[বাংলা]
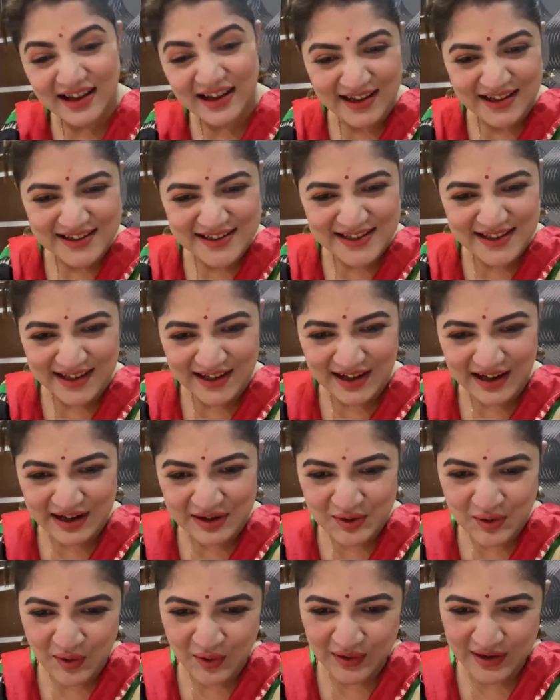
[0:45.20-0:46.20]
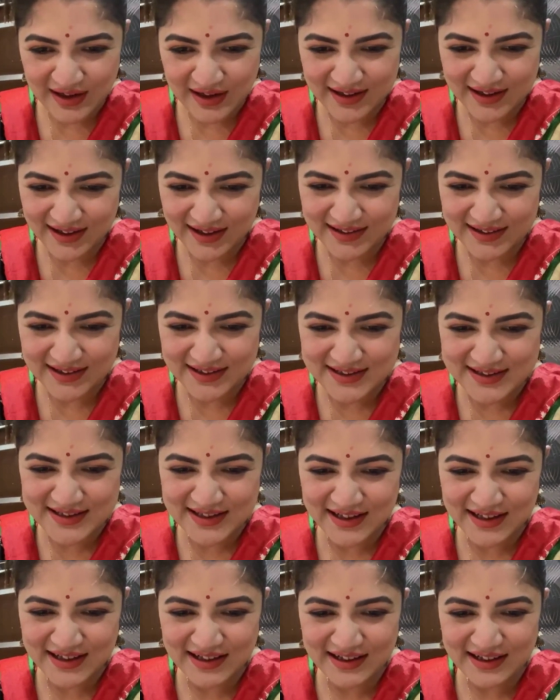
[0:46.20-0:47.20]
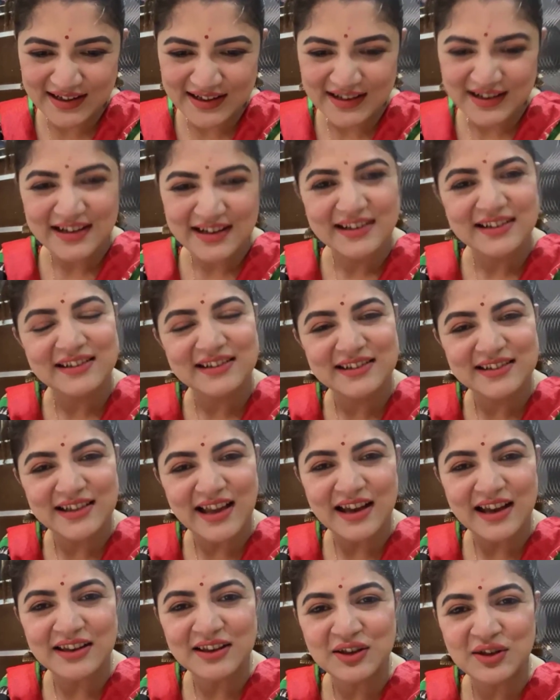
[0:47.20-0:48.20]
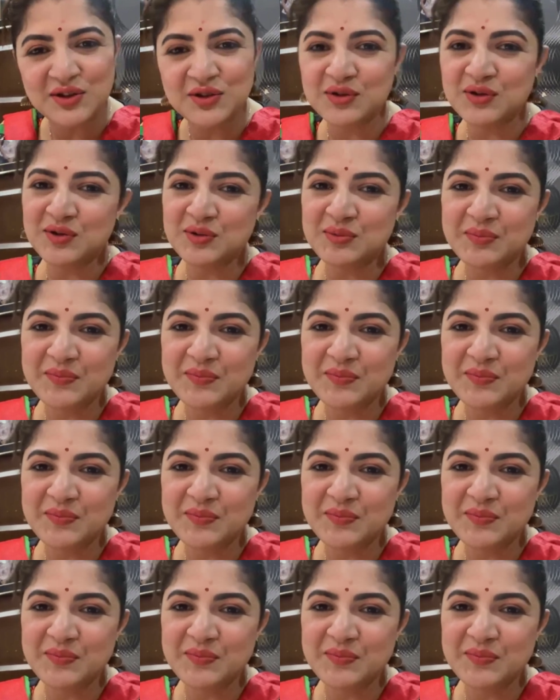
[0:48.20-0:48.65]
আচ্ছা আরও অনেকে লিখছে থ্যাংক ইউ